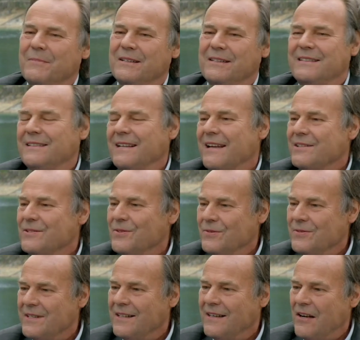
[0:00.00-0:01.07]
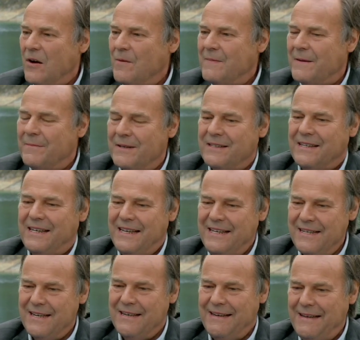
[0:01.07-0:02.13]
man diesen ganzen Unsinn glauben? Aber
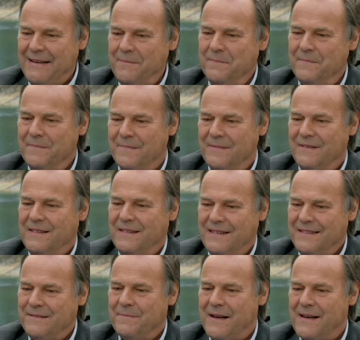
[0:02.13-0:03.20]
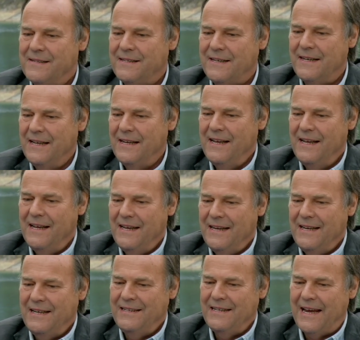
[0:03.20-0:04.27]
Kinder leben in diesem Alter
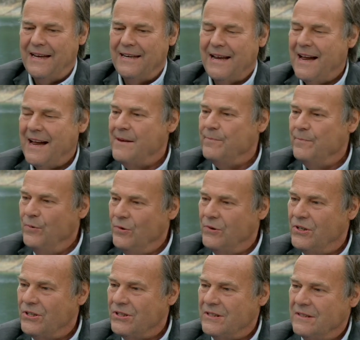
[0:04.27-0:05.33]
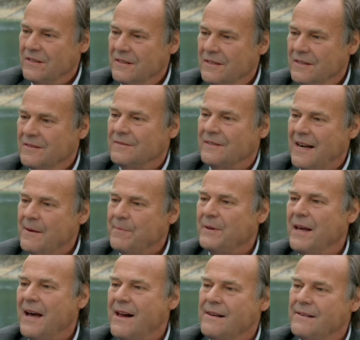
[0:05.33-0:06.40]
in einer halb mythischen und halb
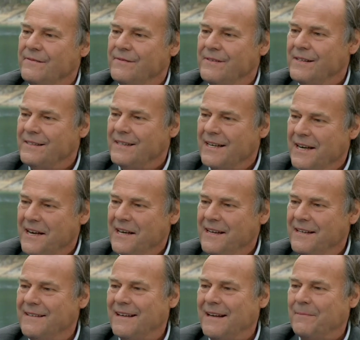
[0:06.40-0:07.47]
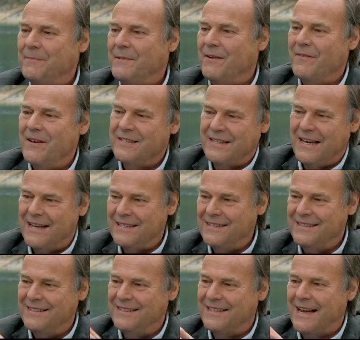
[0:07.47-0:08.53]
realen Welt. Jeder, der Kinder gehabt hat, weiß gerade
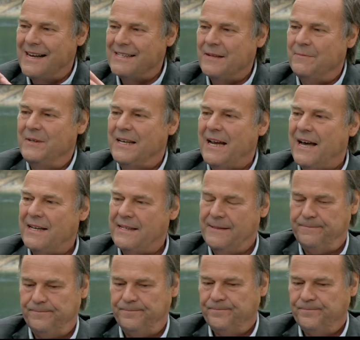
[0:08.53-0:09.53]
dieses Alter mit acht.